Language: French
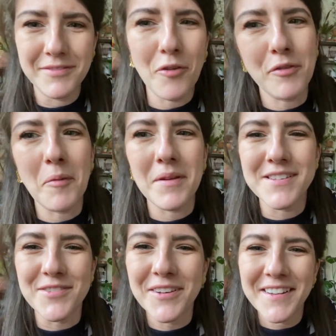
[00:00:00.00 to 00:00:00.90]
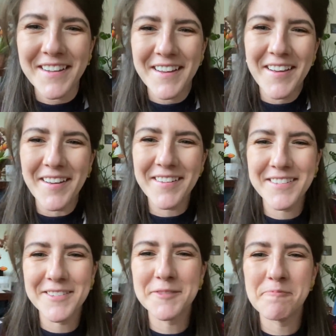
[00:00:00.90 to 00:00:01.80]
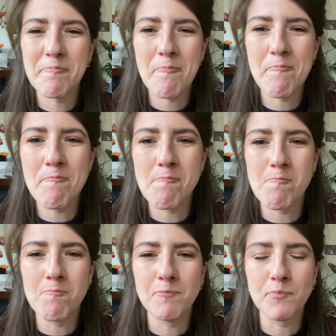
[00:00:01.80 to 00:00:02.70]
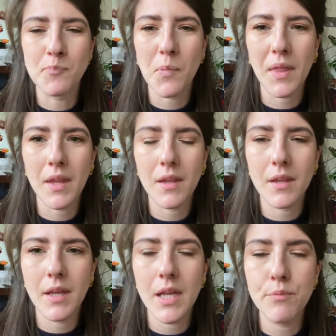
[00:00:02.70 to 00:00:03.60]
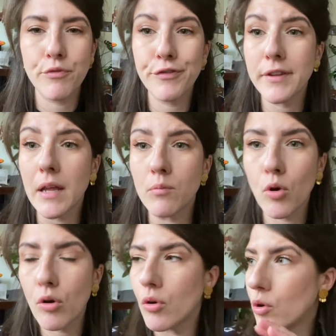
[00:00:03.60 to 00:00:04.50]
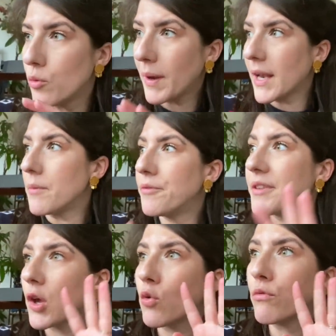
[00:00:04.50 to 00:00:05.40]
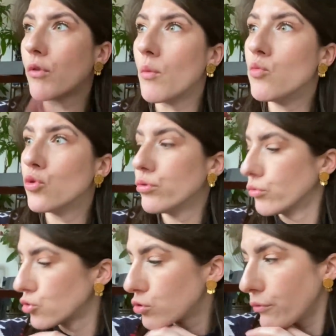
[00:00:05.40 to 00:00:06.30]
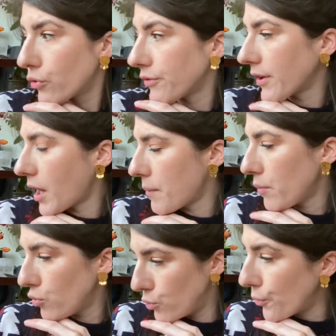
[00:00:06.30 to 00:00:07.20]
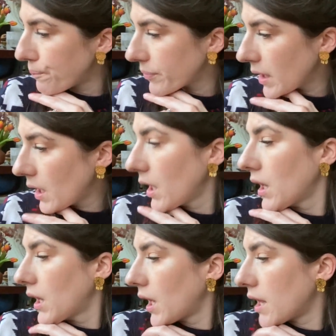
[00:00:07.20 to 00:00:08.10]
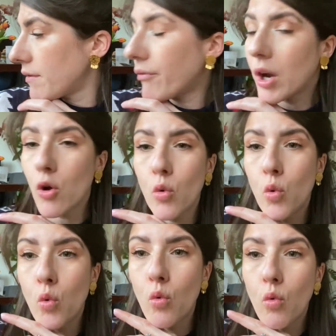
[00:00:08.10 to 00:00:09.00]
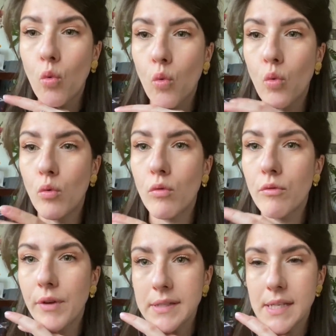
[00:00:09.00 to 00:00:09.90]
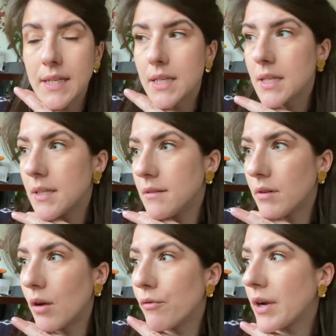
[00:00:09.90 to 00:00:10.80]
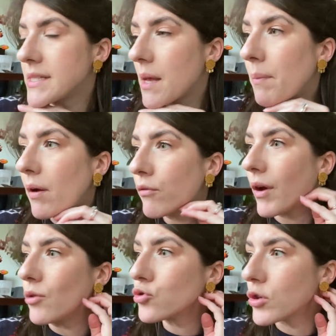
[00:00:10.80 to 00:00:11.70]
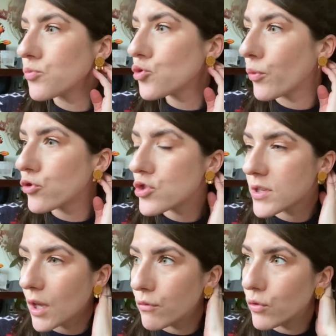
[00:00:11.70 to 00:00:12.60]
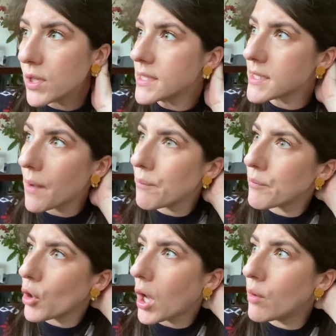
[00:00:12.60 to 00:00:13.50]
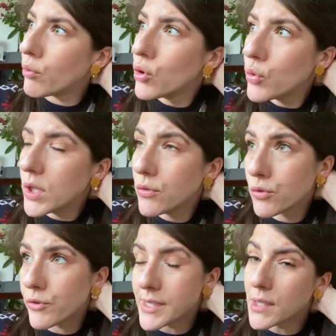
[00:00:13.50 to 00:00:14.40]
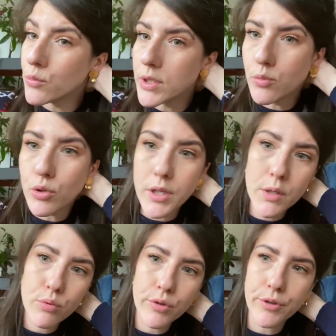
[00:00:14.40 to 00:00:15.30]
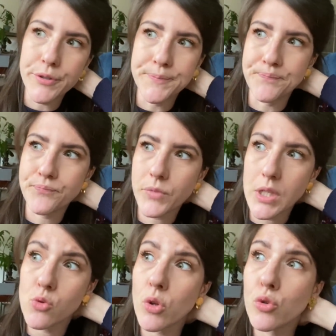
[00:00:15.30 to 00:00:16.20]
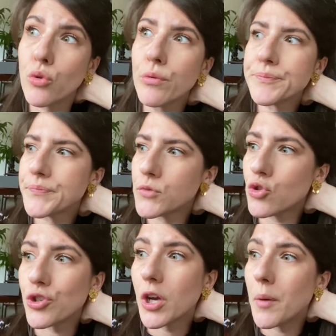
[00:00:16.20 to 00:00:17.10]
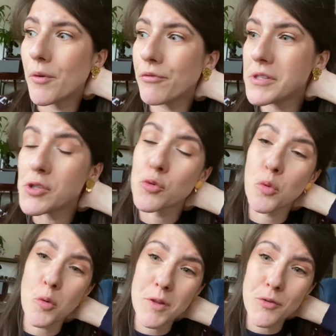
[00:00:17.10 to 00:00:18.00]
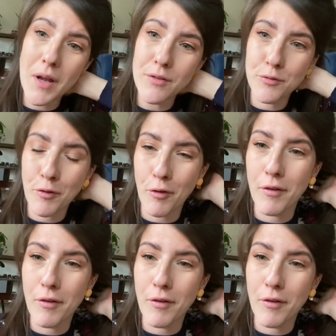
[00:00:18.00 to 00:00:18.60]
non, fermez pas les yeux. Euh, et puis finalement, euh, près de la vitrée, on le voit mieux. Donc je trouve que c'est quand même un peu mieux. Il va falloir qu'on fasse les... Voilà, on fera le sapin, on fera ensemble, je pense. J'essaierai de vlogger ça. Il y aura un peu Louis, donc je vais essayer de me débrouiller pour qu'il soit de dos, Parce que j'ai quand même envie. C'est son premier Noël, donc...